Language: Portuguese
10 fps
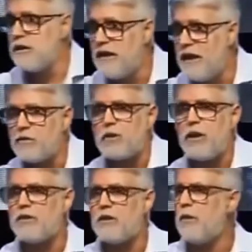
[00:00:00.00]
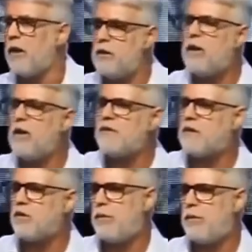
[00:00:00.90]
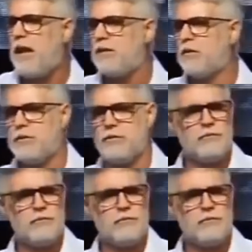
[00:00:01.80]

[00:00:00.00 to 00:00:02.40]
dessa ocasião, ele nunca mais andou pelado.